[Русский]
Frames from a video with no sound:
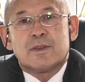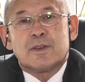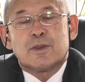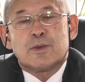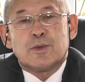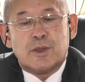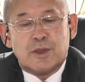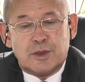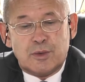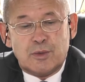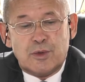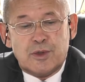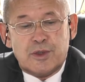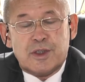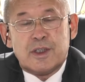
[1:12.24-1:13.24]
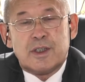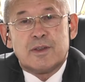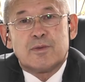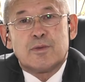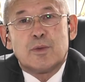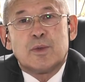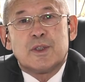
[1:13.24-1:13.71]

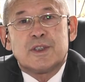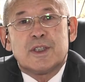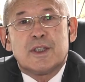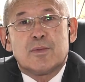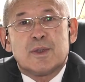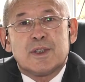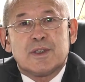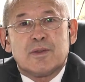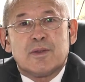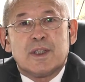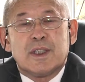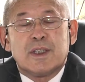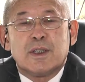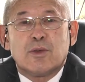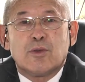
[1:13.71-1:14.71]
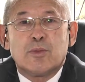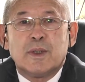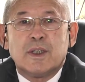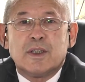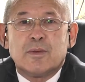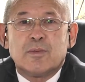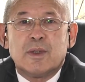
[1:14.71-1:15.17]
существующие в области образования
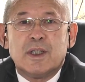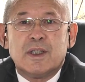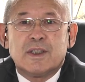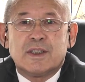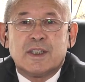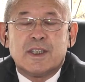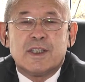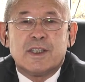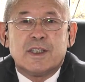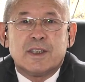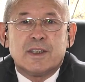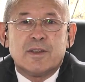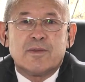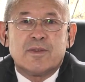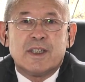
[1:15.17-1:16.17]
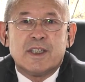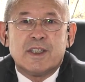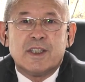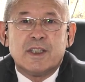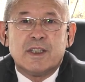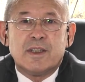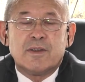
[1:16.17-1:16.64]
документы были соединены
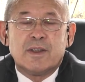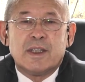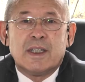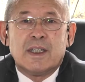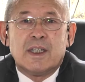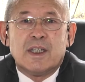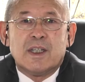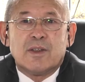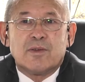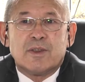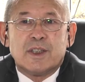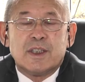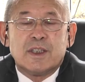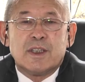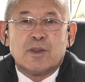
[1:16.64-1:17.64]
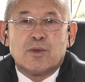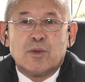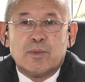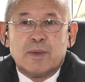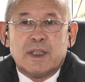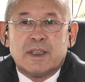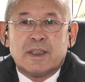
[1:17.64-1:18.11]
воедино в один
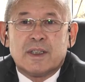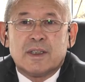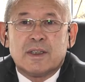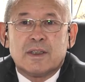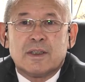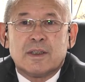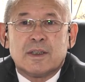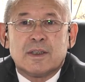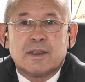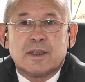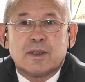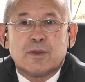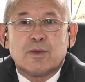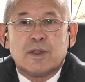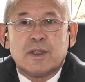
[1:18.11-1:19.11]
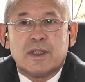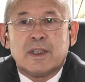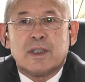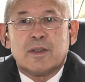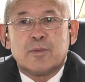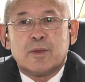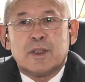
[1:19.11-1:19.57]
документ, э, который
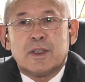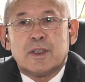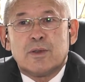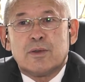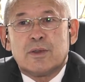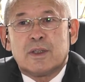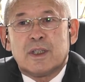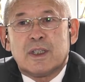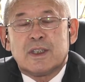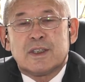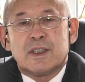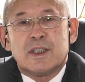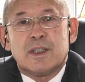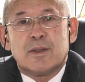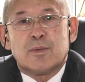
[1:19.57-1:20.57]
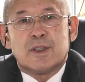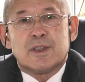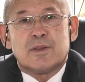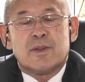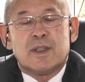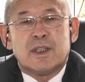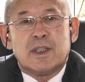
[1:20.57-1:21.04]
регламентирует оказание
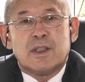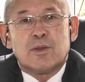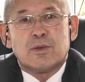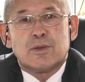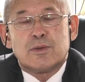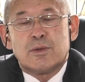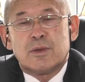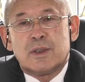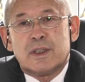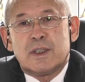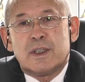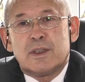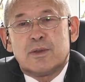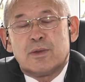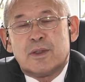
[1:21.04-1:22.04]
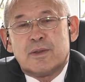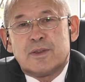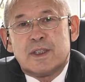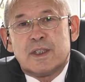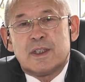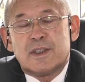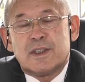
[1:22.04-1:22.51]
образовательных услуг на территории
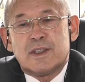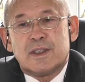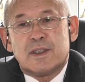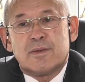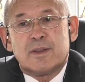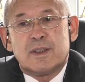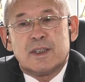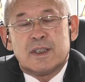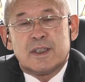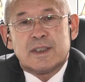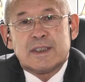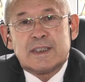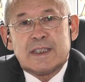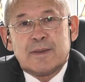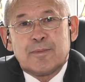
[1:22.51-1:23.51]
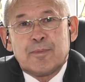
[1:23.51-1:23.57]
всей Российской Федерации.